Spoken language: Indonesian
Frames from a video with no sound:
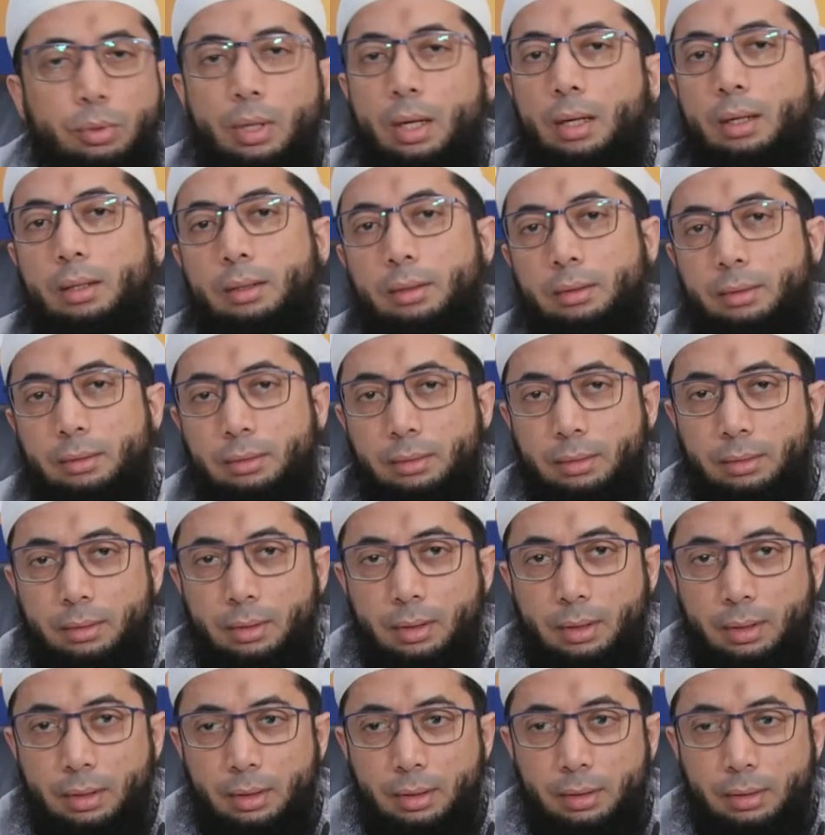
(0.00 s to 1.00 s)
udah
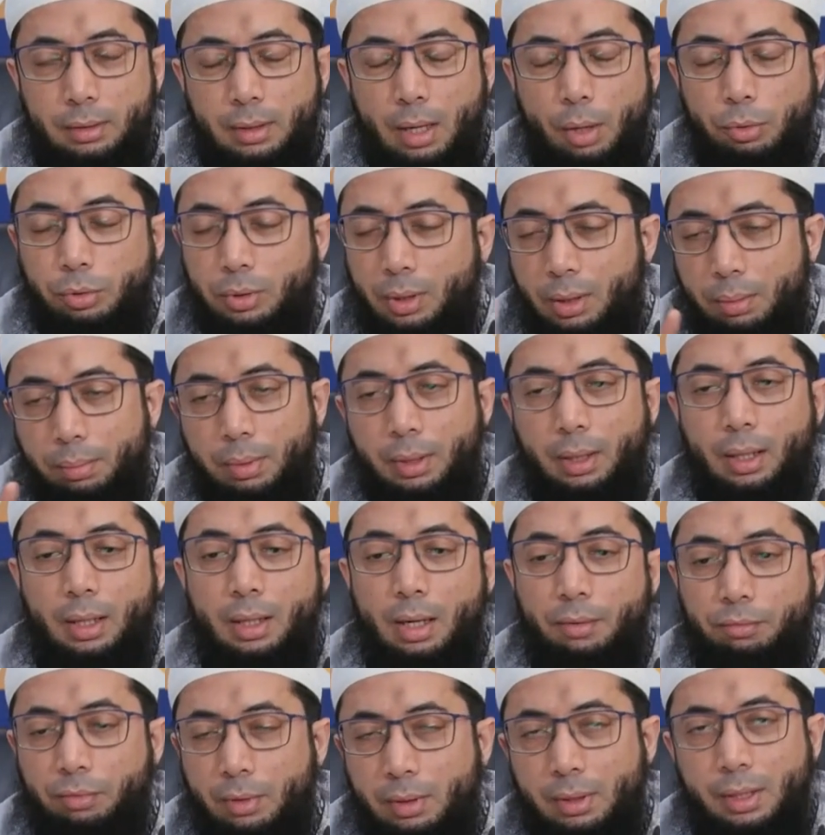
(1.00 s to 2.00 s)
eh, nggak usah diberikan
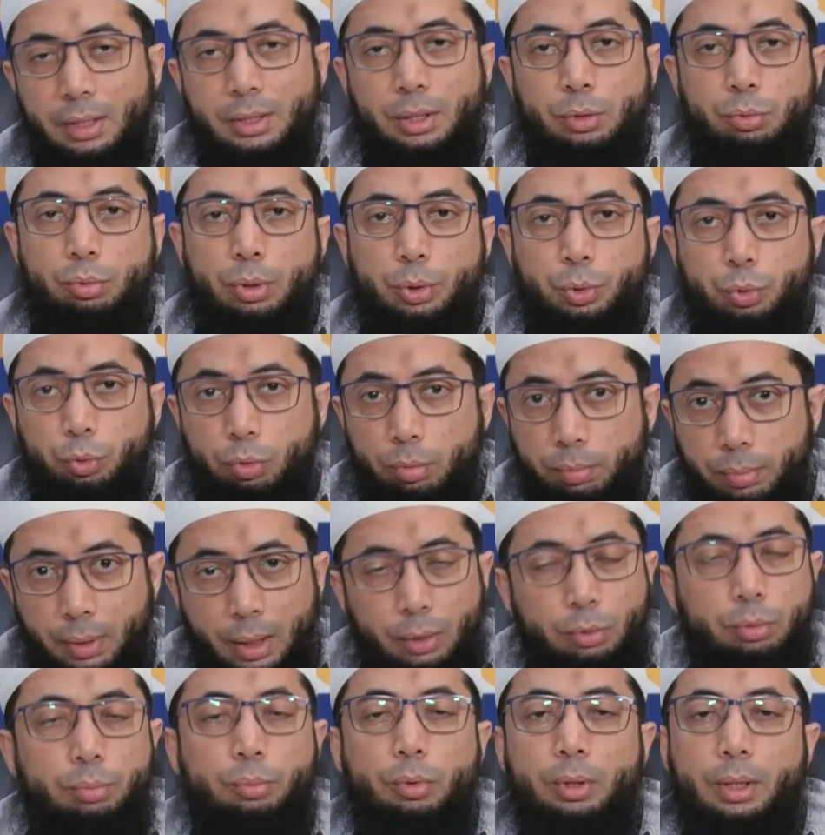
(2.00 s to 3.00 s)
nafkah karena saya sudah cukup. Nah
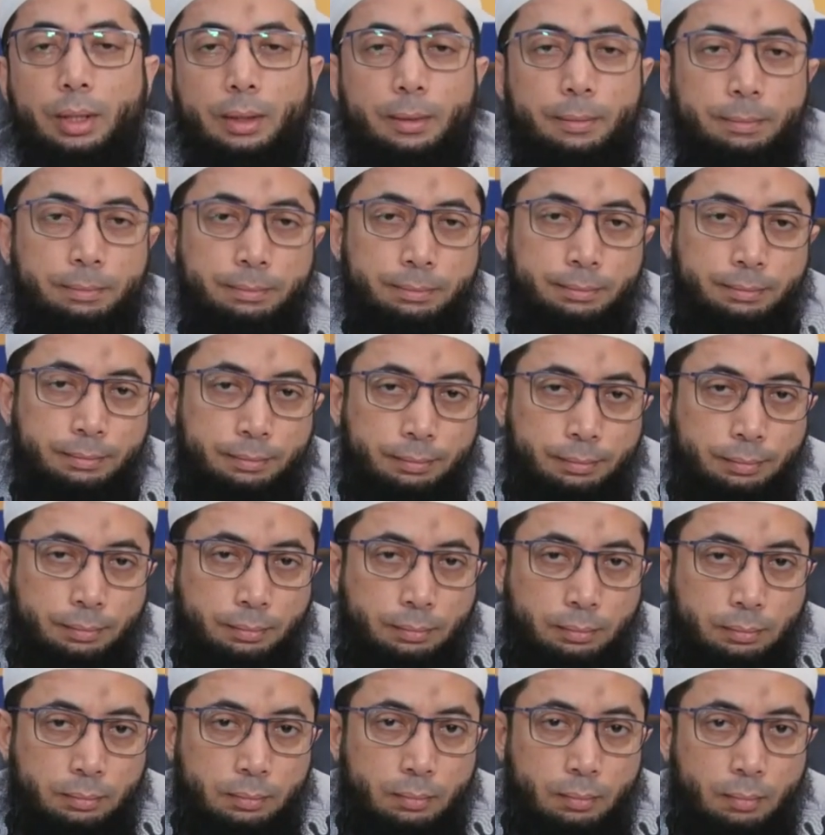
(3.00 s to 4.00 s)
itu boleh.
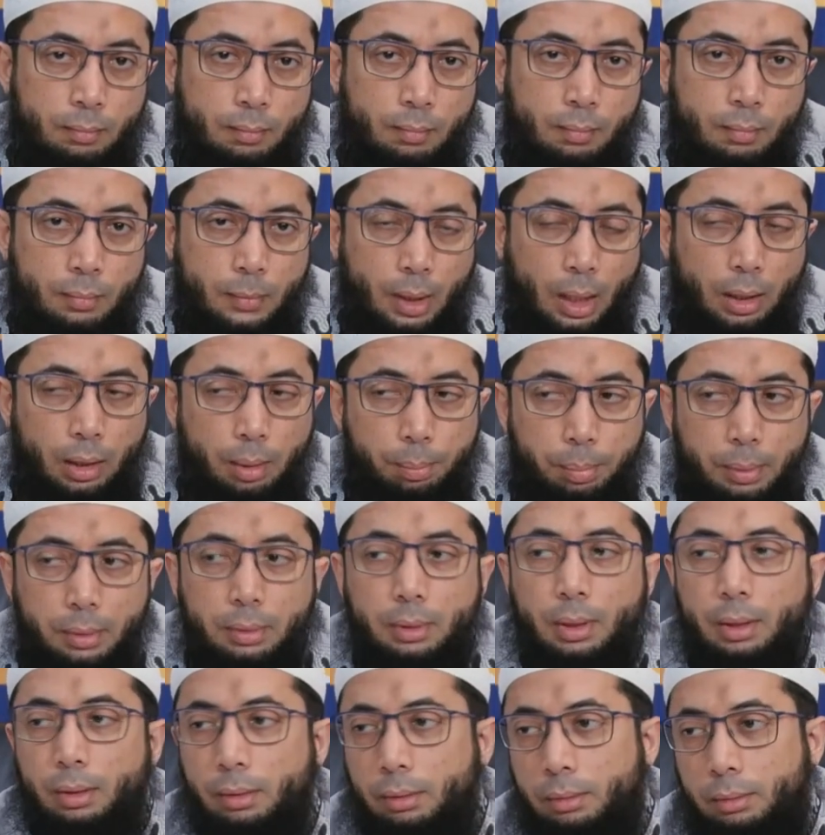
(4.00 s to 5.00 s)
Ini
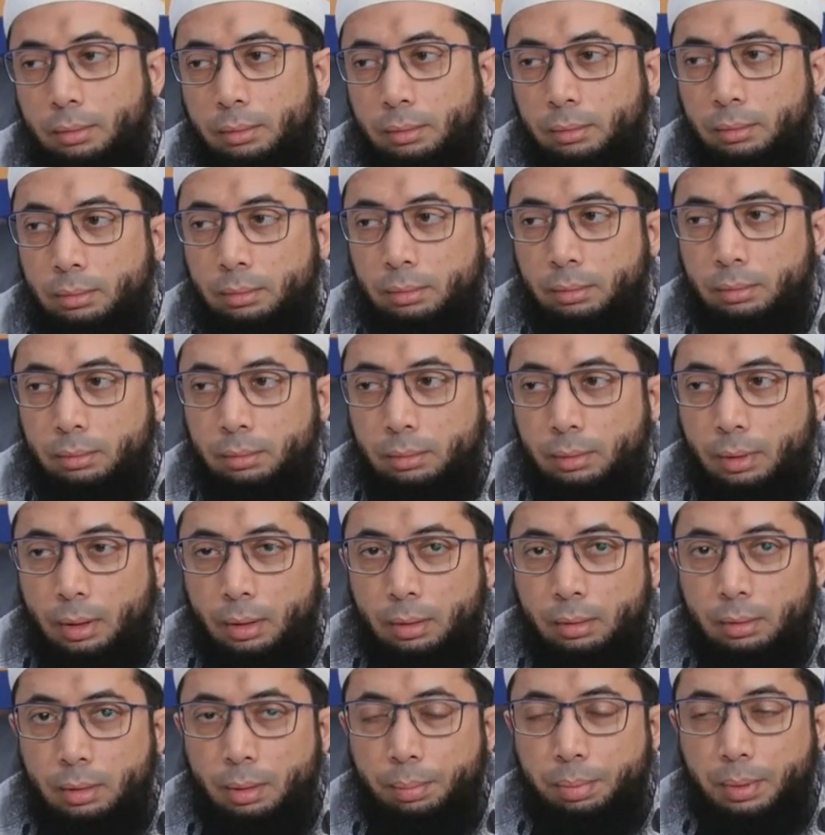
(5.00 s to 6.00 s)
penting.
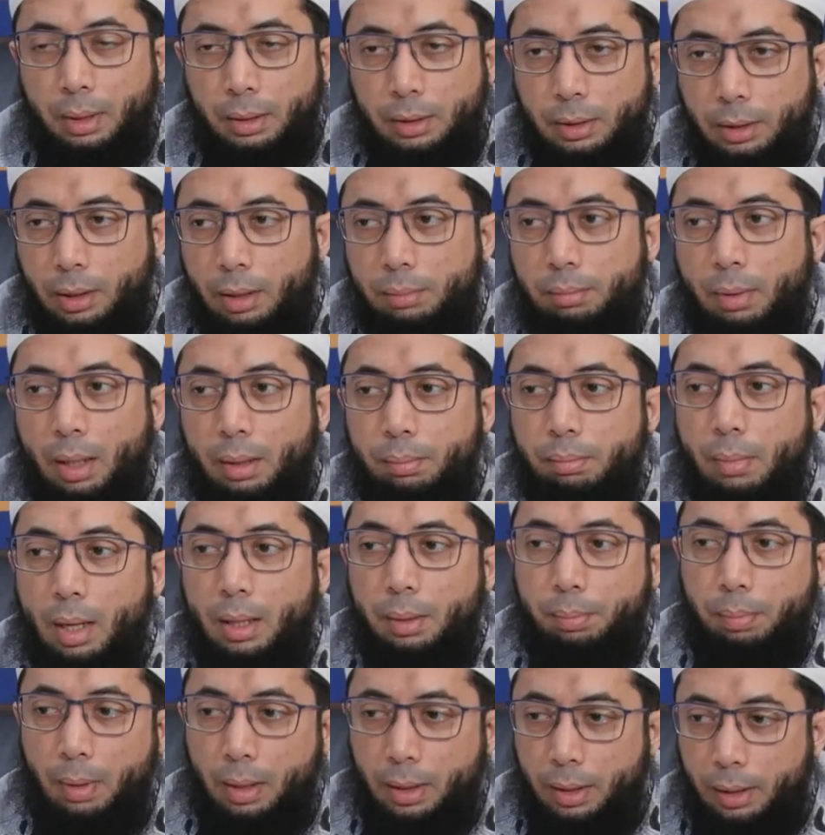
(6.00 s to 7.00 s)
Ya, diperhatikan
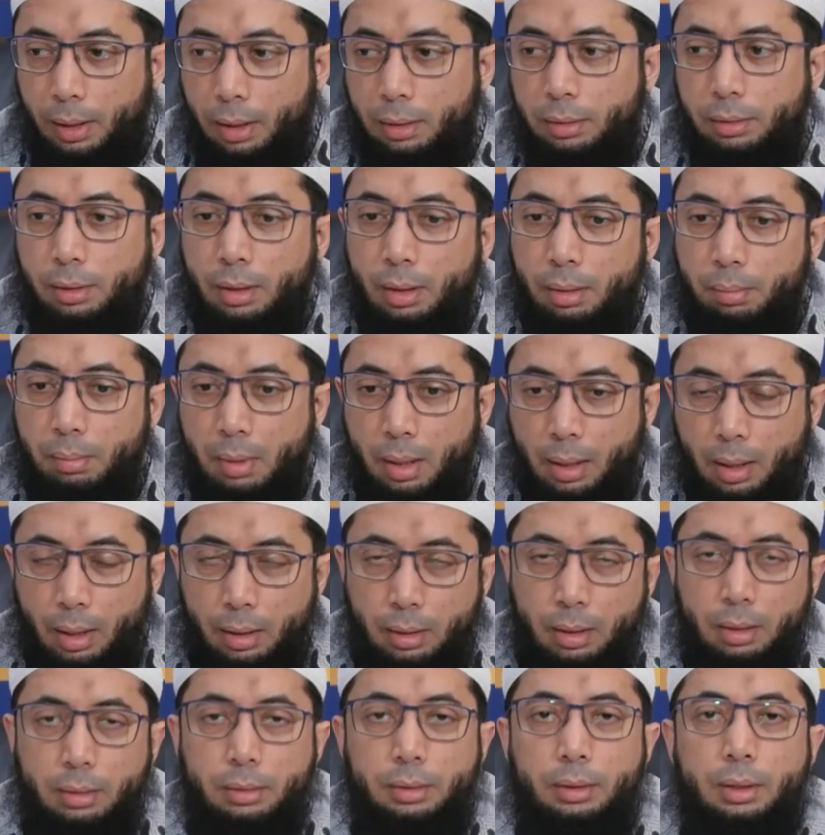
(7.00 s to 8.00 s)
baik-baik pakaiannya,
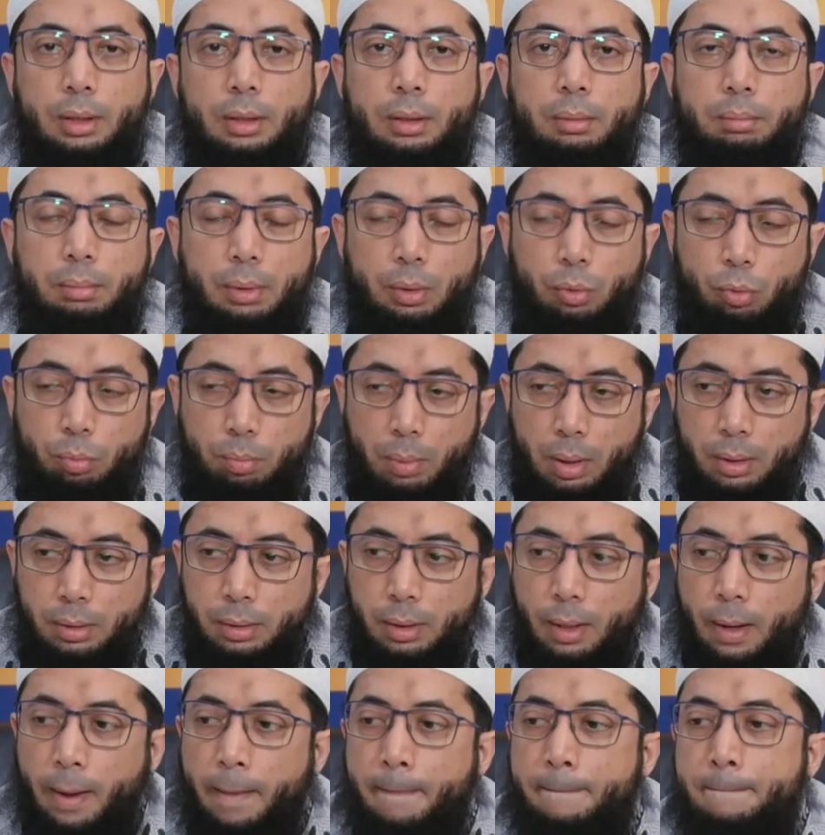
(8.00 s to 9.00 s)
makanannya,
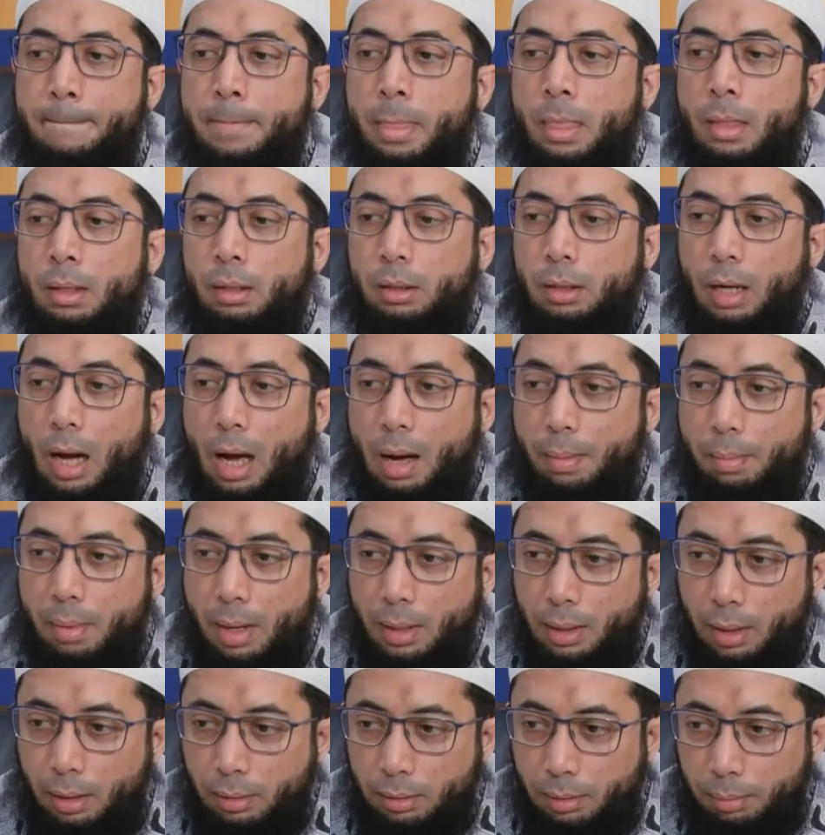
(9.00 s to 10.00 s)
minumannya,
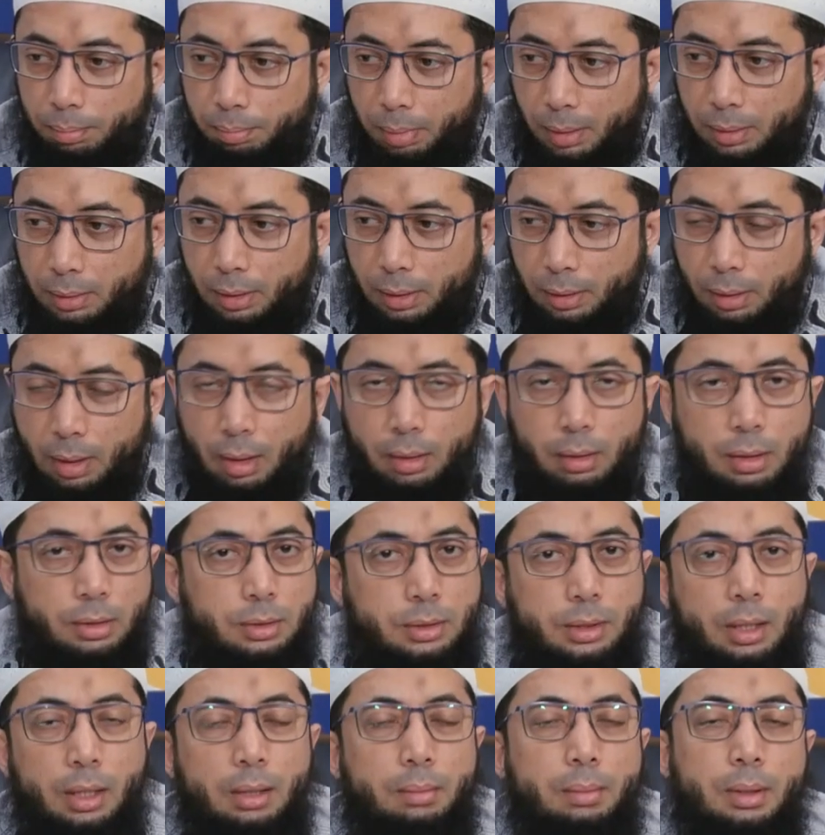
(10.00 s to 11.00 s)
keamanan tempat tinggalnya
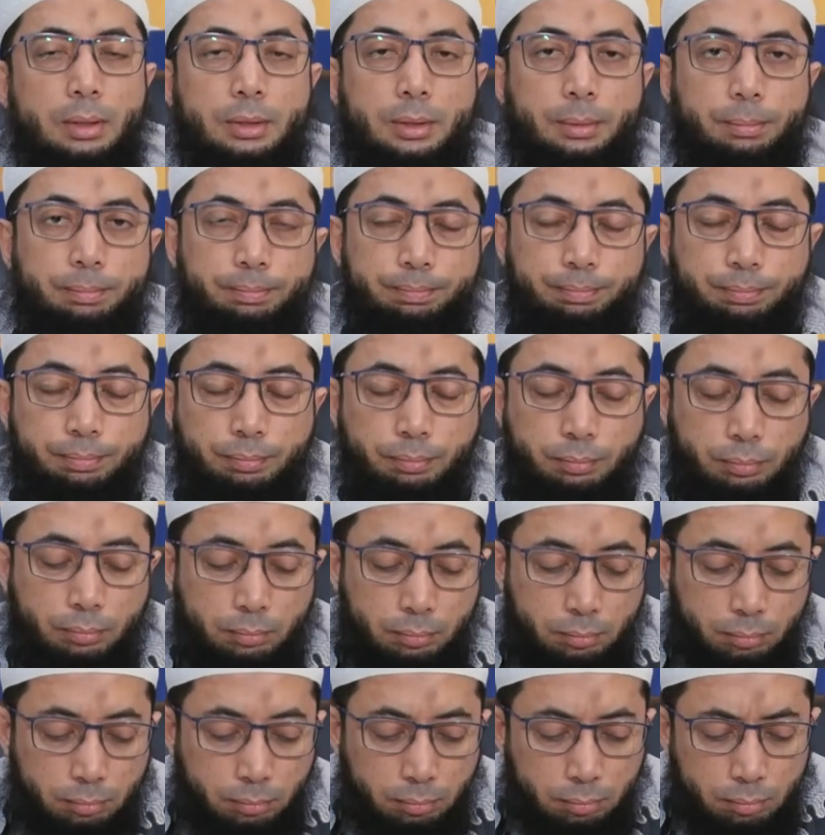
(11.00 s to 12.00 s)
segala macam.
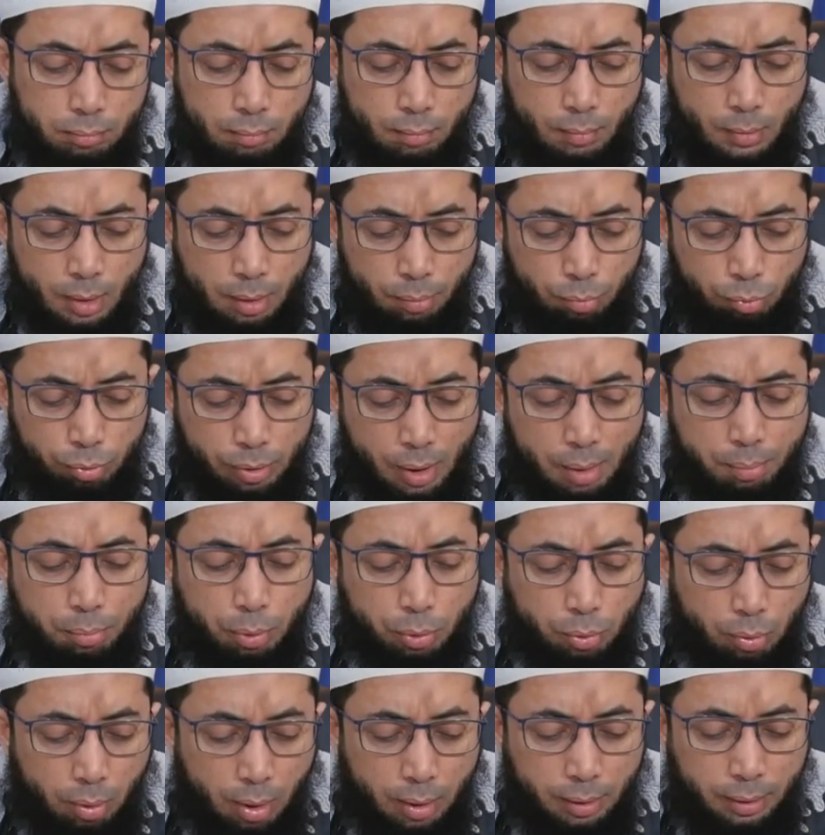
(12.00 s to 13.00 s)
Kemudian
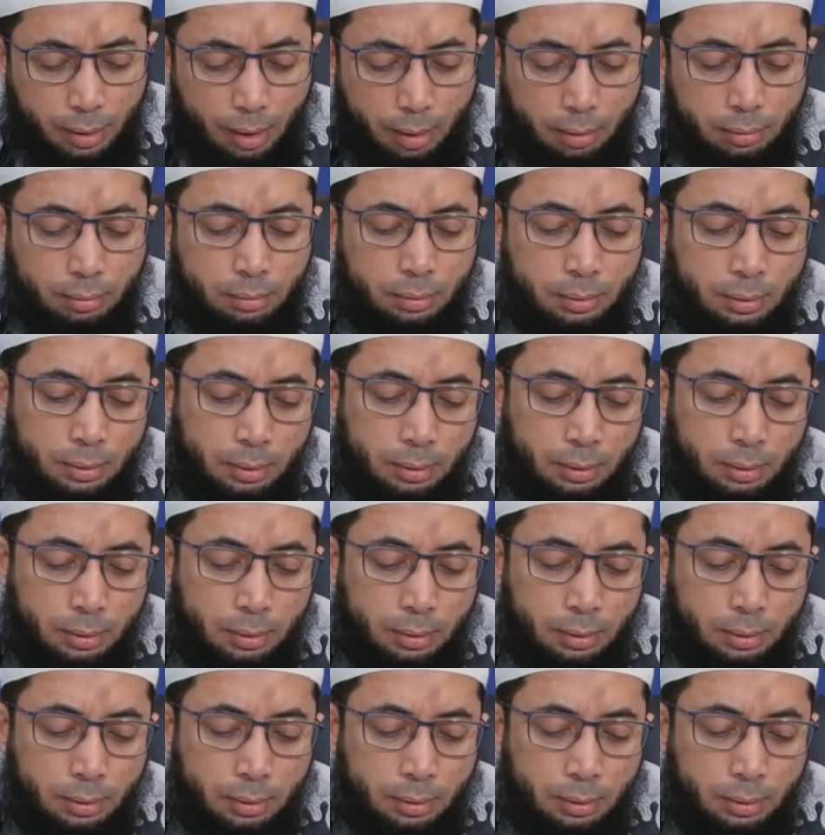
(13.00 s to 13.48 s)
potongan yang